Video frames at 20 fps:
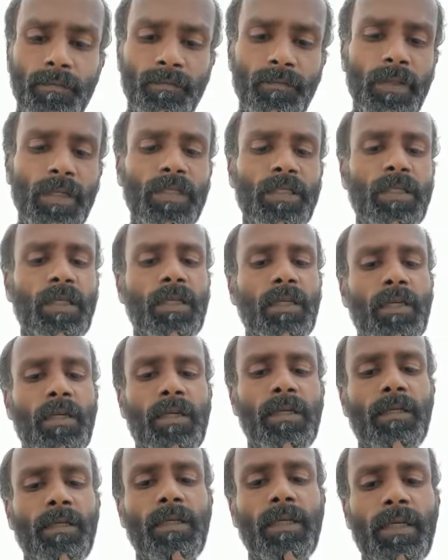பயிற்சியில்
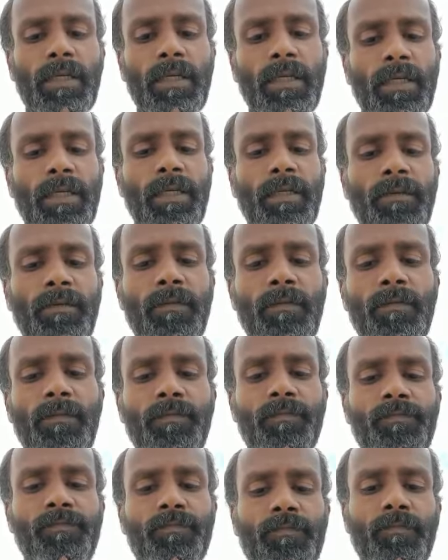நான் இருக்கிறேன்
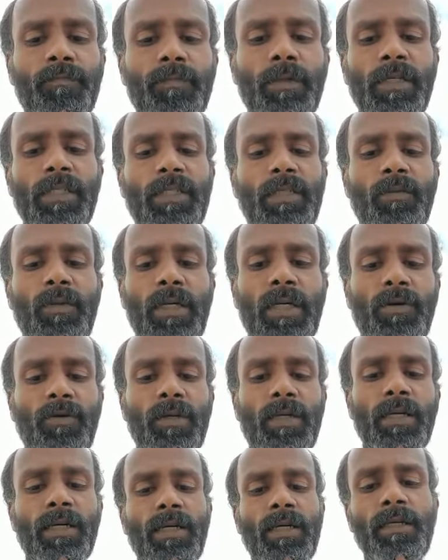பயிற்சி
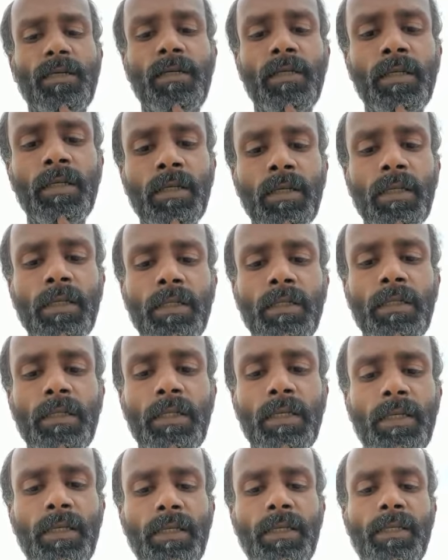மாணவனாக
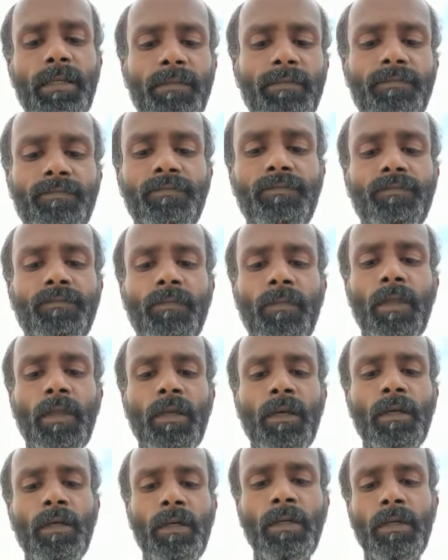இருக்கிறேன்
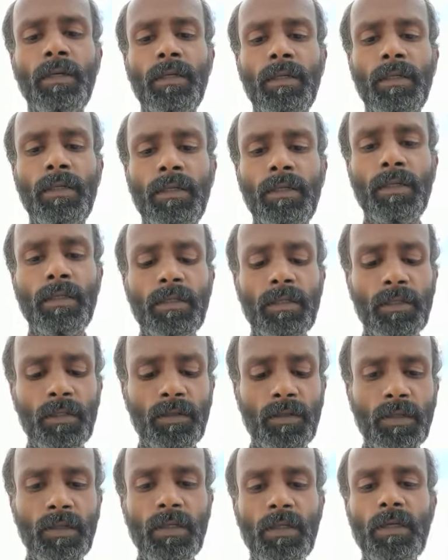இன்று
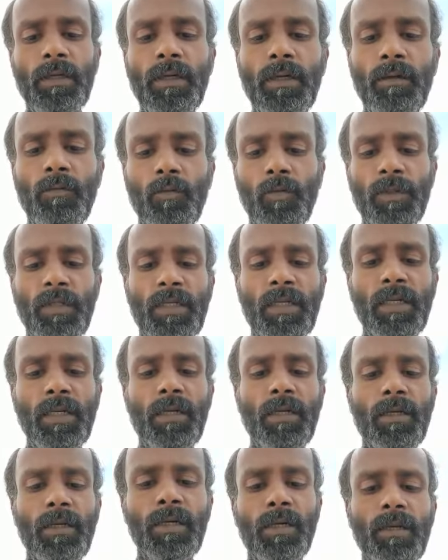முப்பத்தி
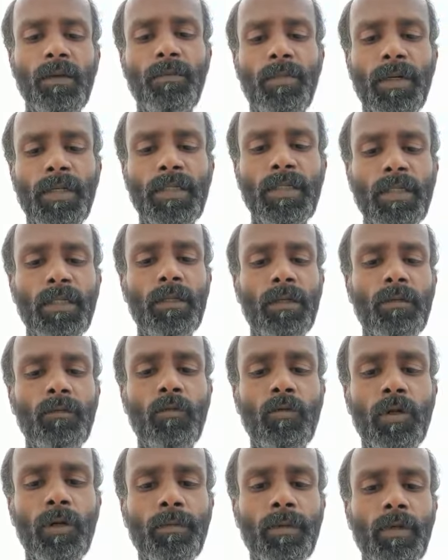ரெண்டாவது நாள் பயிற்சியின்
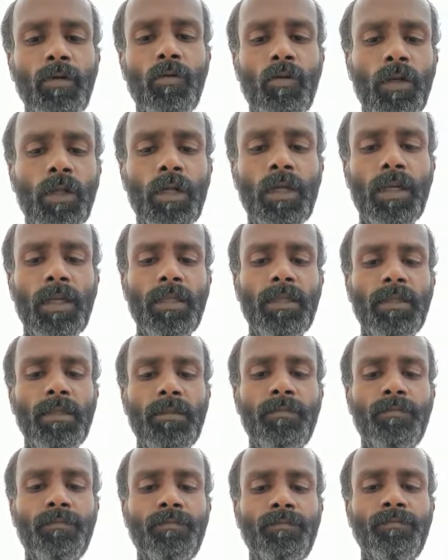மூலம் என் உடலானது
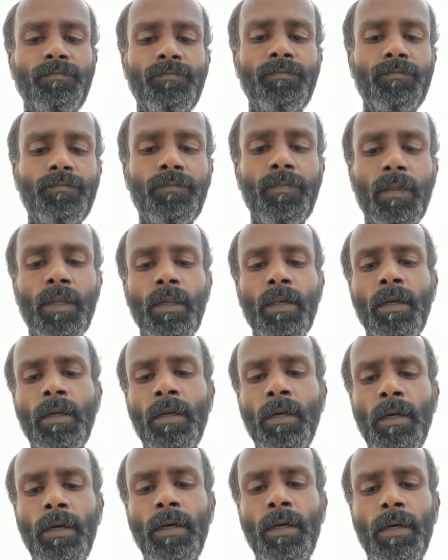
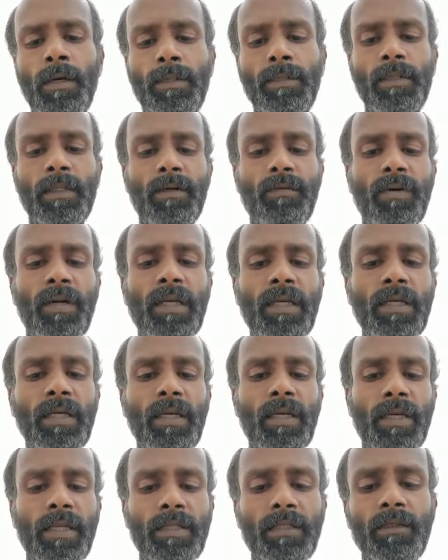அந்த
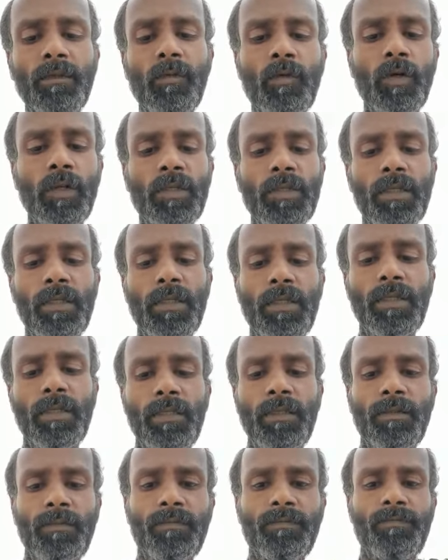வழிகள் அனைத்தும்
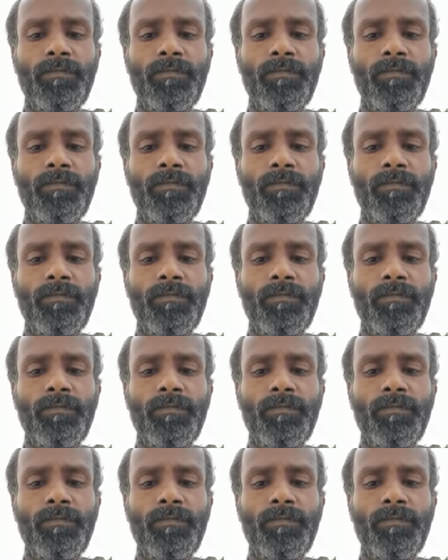குறைந்திருக்கிறது